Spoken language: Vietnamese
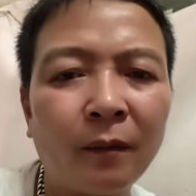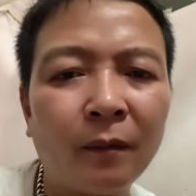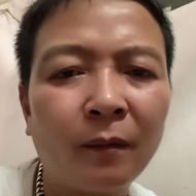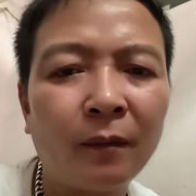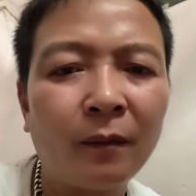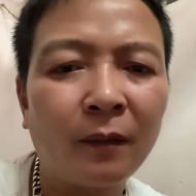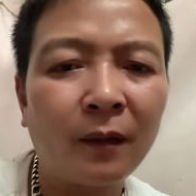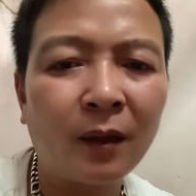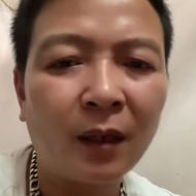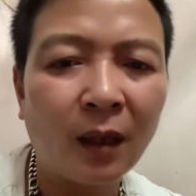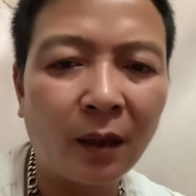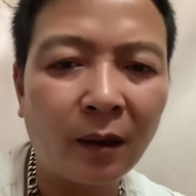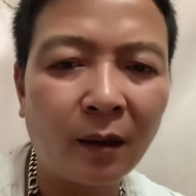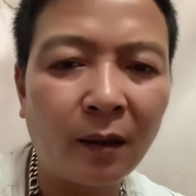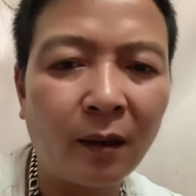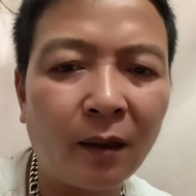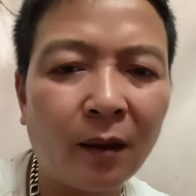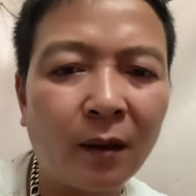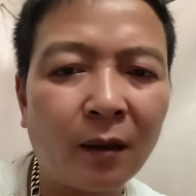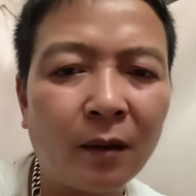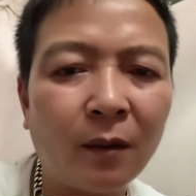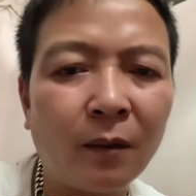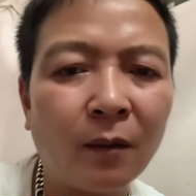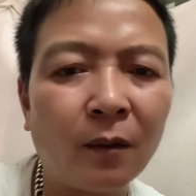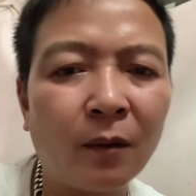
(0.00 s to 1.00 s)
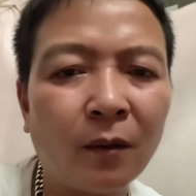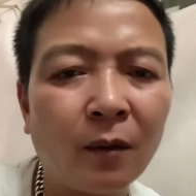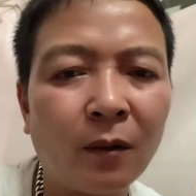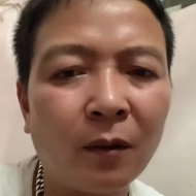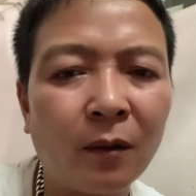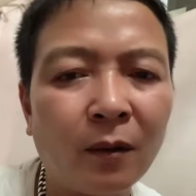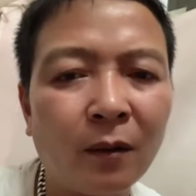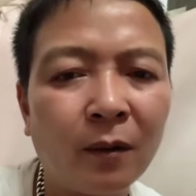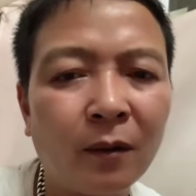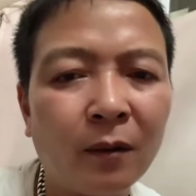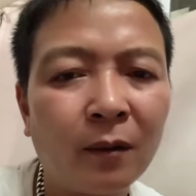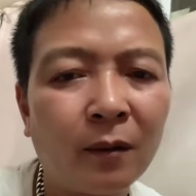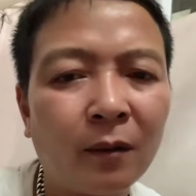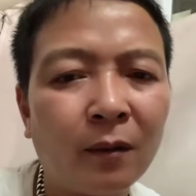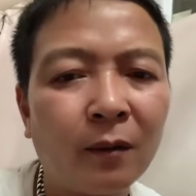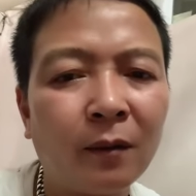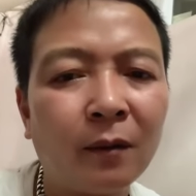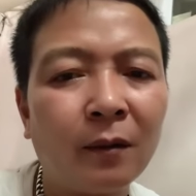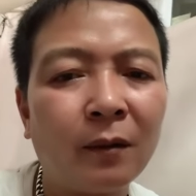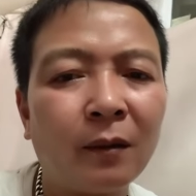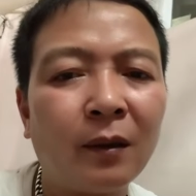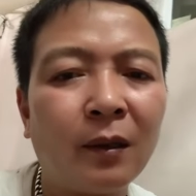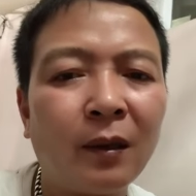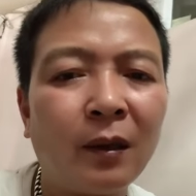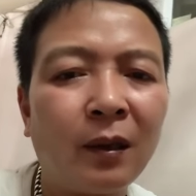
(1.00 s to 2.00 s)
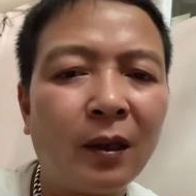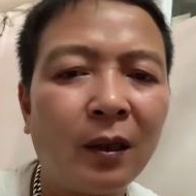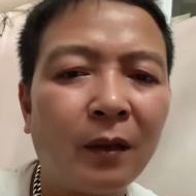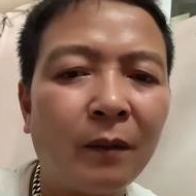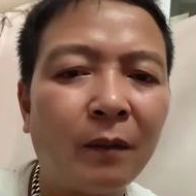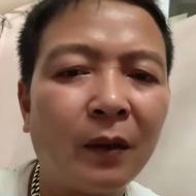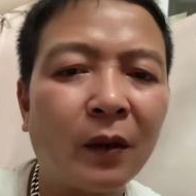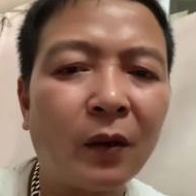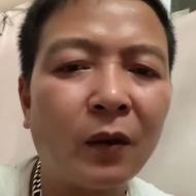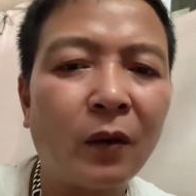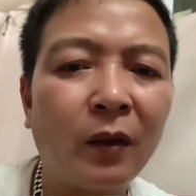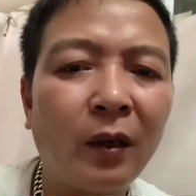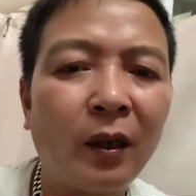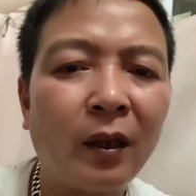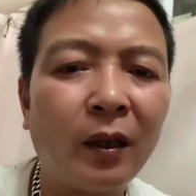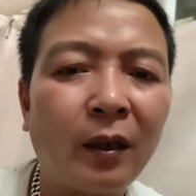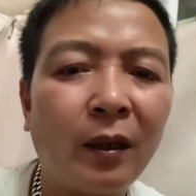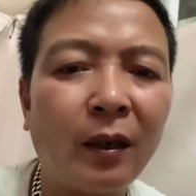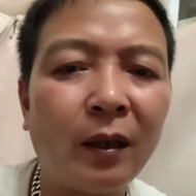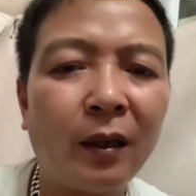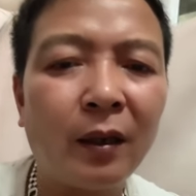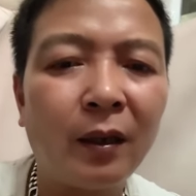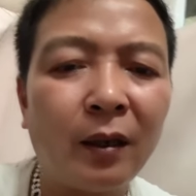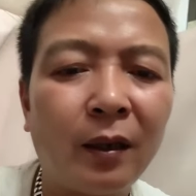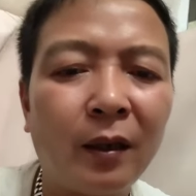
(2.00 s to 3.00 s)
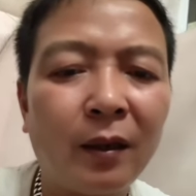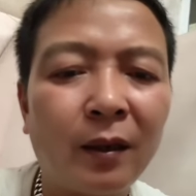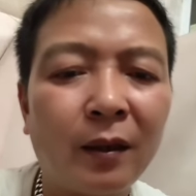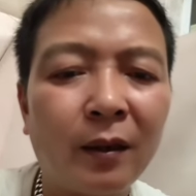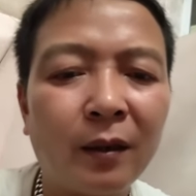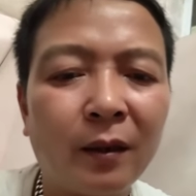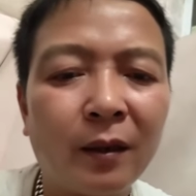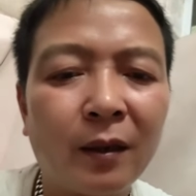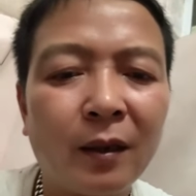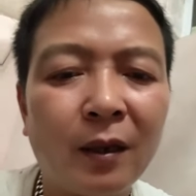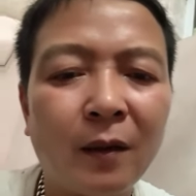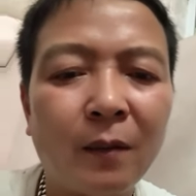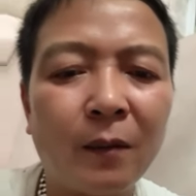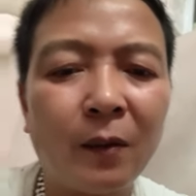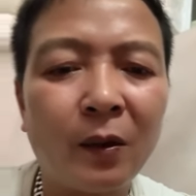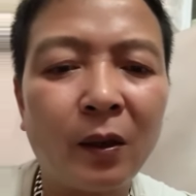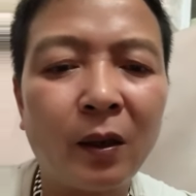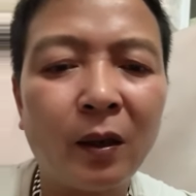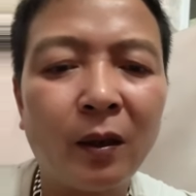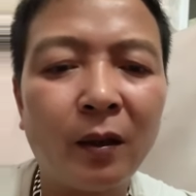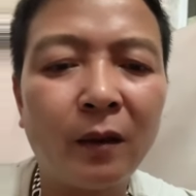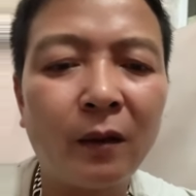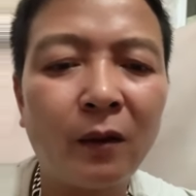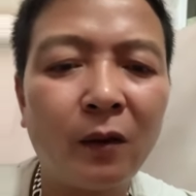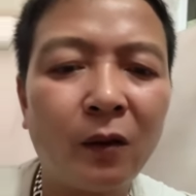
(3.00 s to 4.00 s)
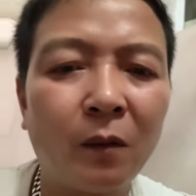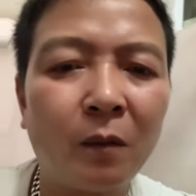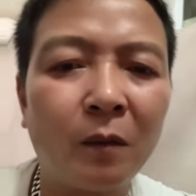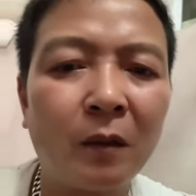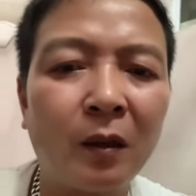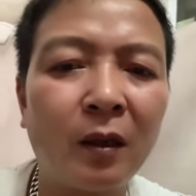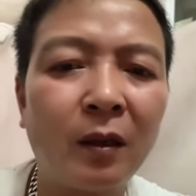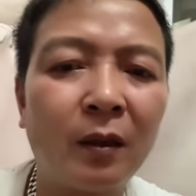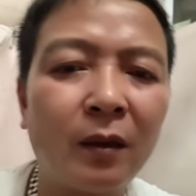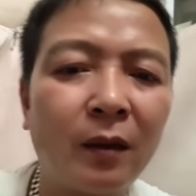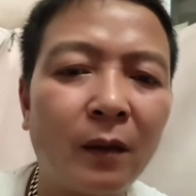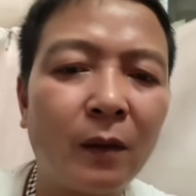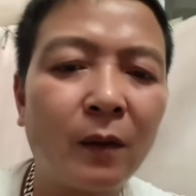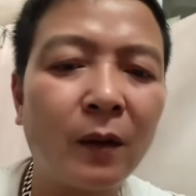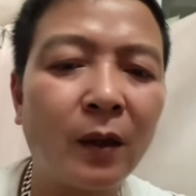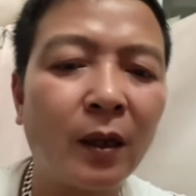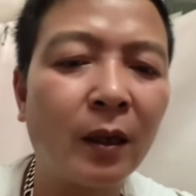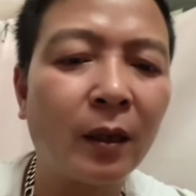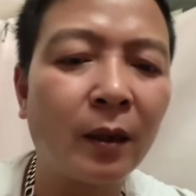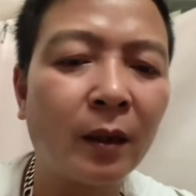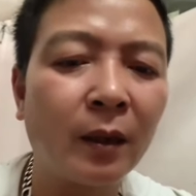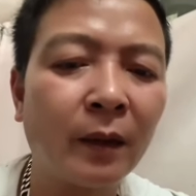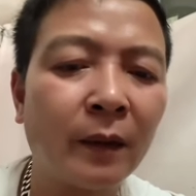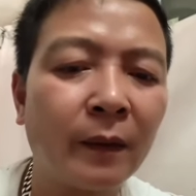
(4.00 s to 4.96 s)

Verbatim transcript: thật sự là không có lỗi thế nhá mình có ý kiến đi chào mọi người chúc mọi người sức khỏe nhá